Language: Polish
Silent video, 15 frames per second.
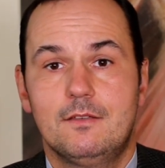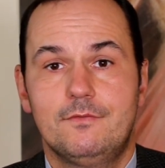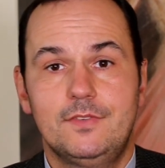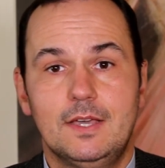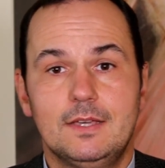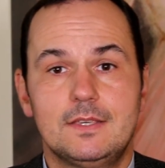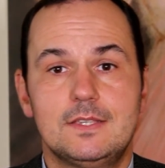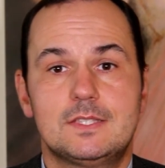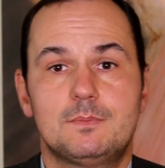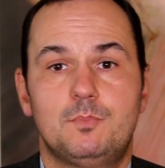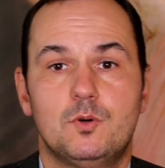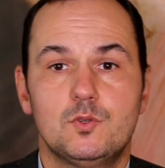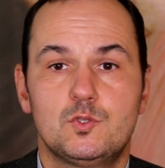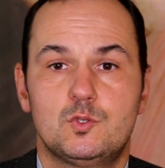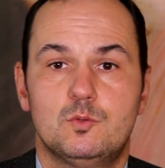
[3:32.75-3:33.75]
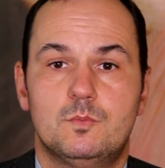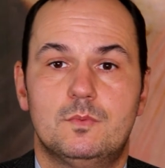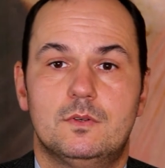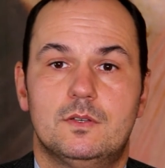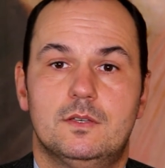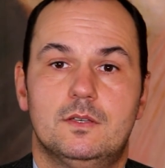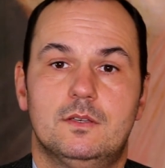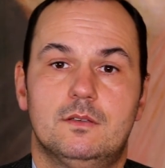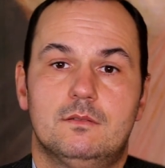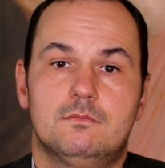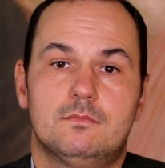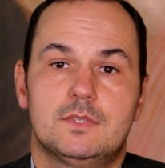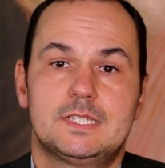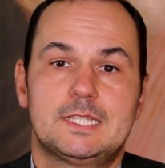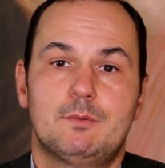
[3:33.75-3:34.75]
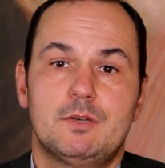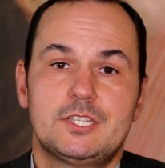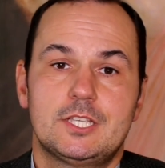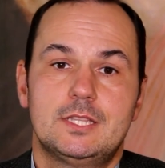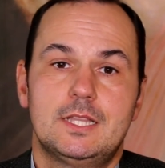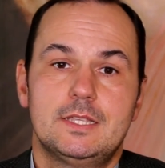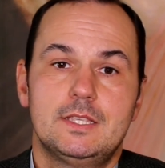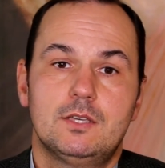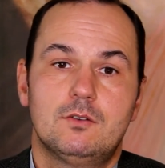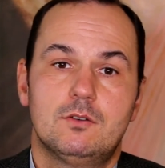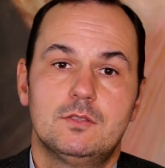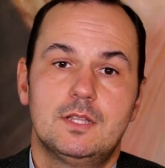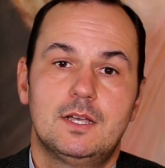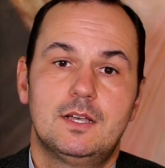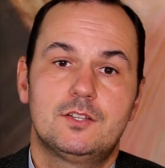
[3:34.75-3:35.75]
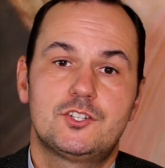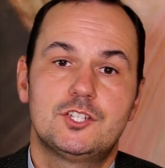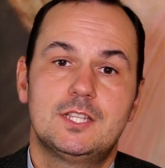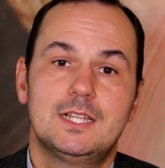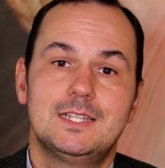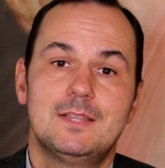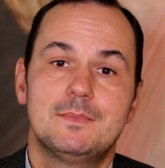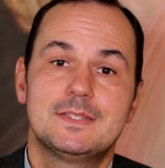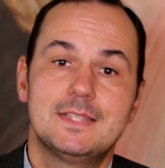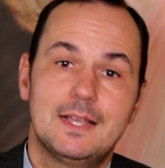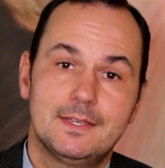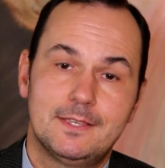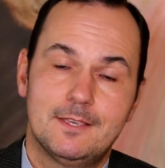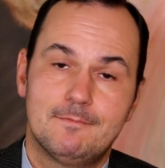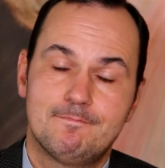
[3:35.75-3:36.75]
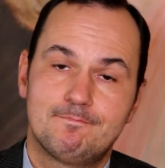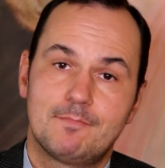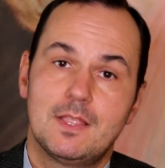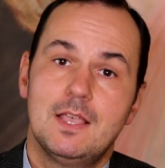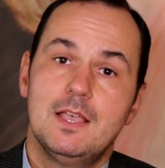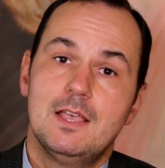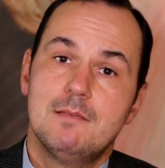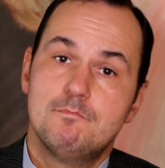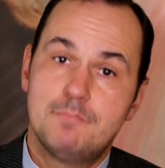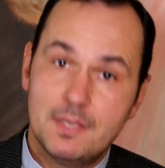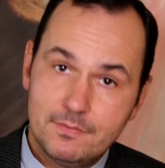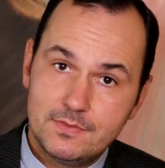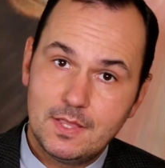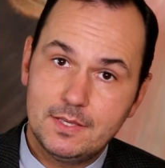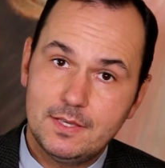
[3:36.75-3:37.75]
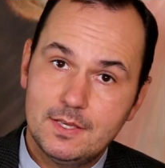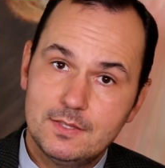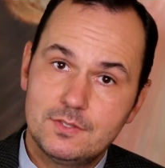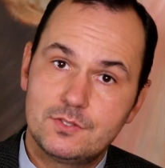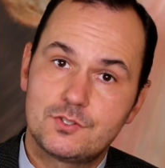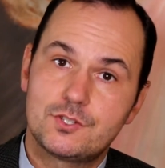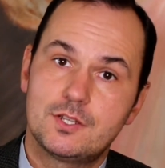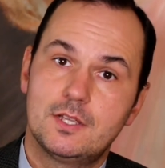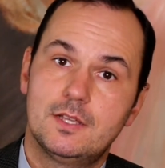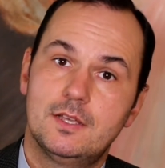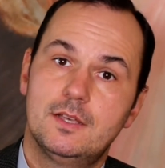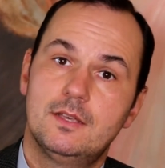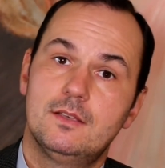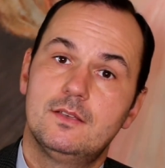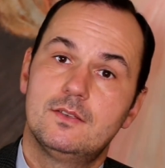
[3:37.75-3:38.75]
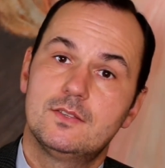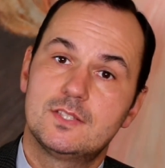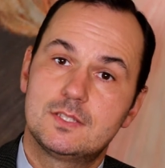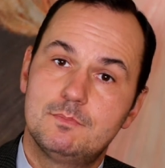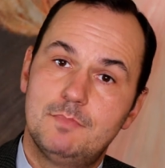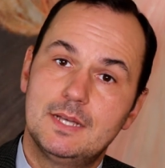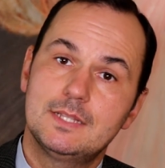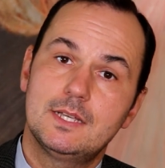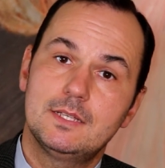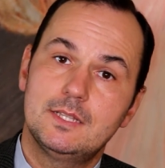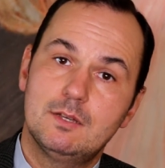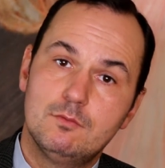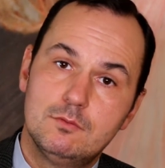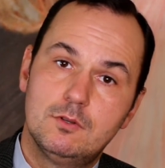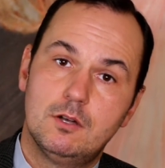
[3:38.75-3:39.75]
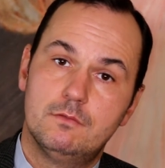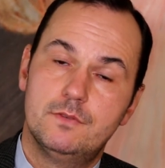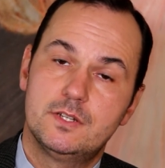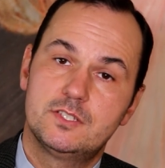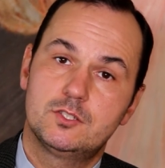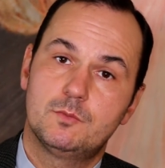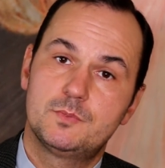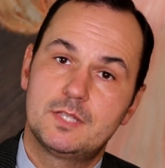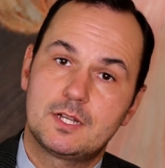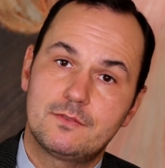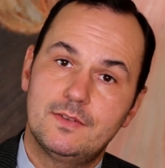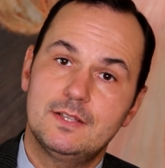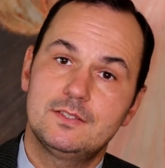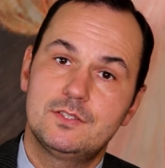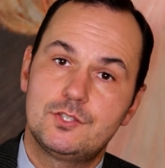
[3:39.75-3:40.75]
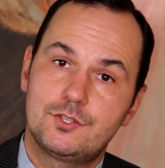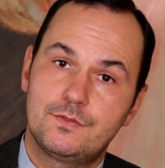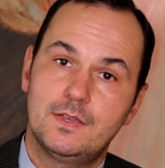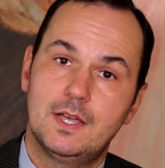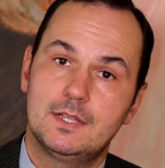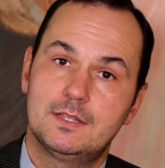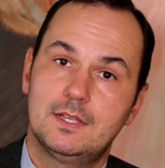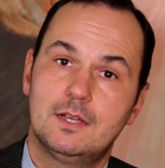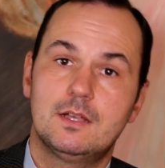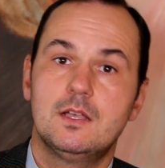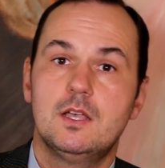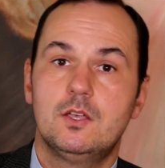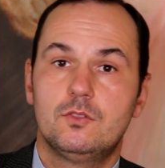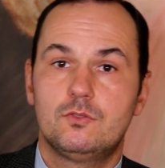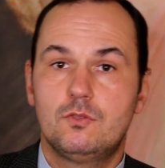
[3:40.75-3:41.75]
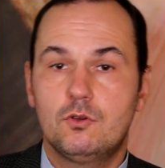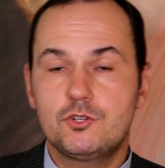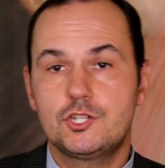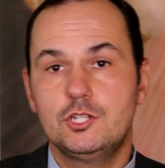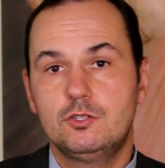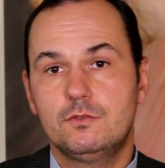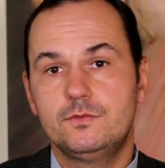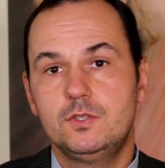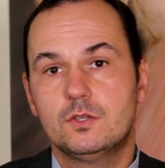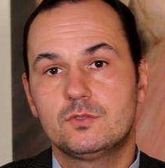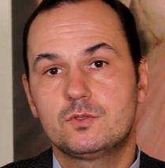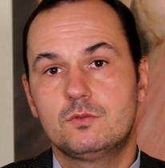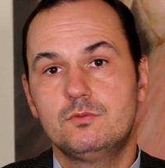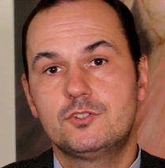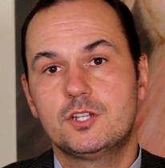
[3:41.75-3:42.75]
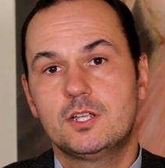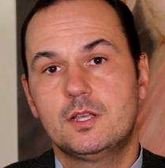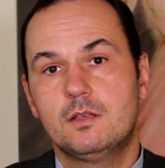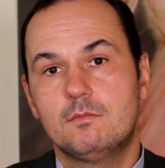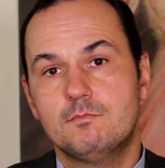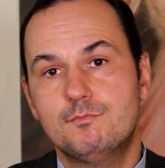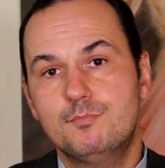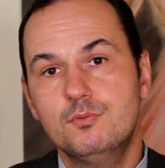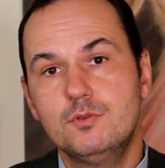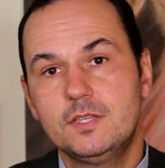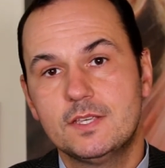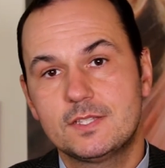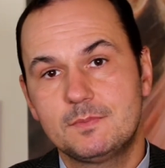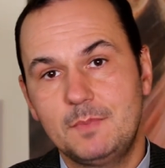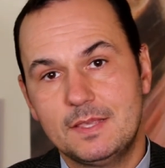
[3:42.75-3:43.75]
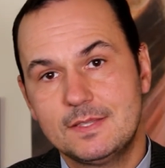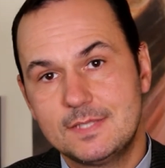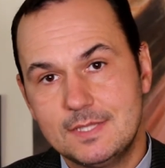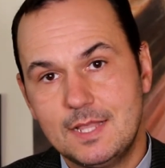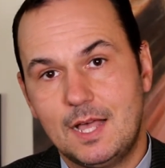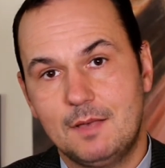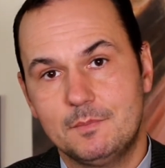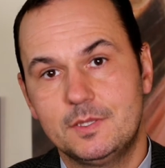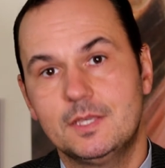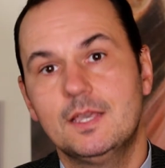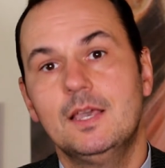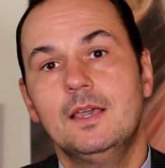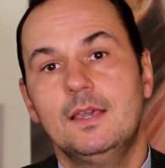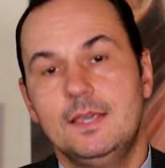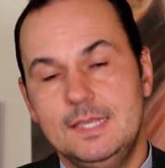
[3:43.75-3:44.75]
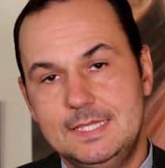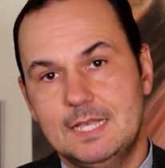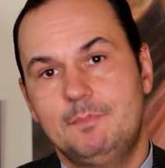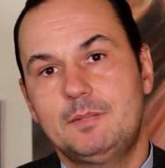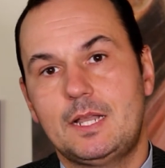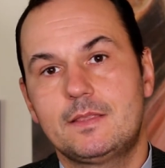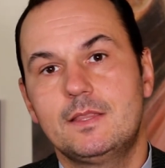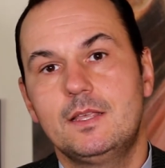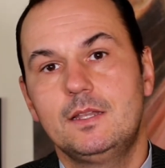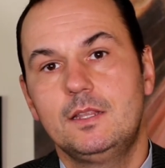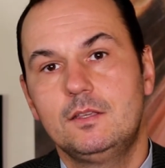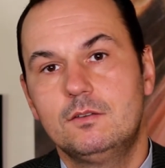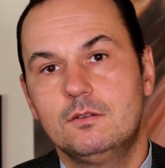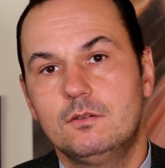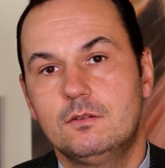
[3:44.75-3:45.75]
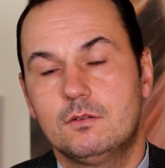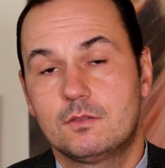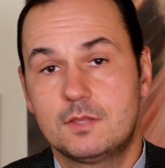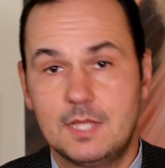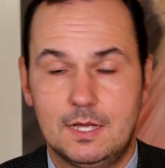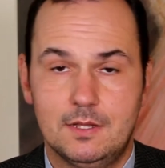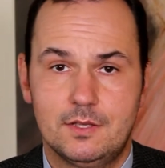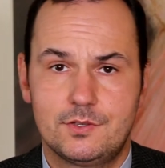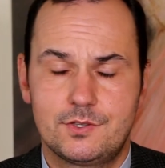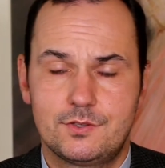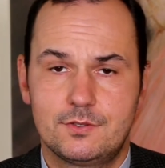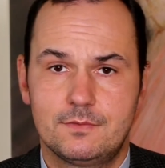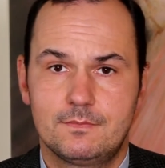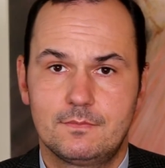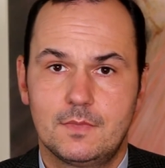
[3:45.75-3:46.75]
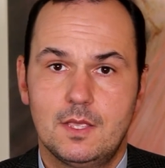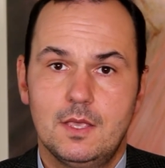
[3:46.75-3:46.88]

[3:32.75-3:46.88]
w jaki sposób e, stała się dla nich ona czytelnym znakiem. Pewne jest, że z badań naukowych, z obserwacji świata doszli do wniosku, że Bóg jest między nami i zapragnęli go odnaleźć.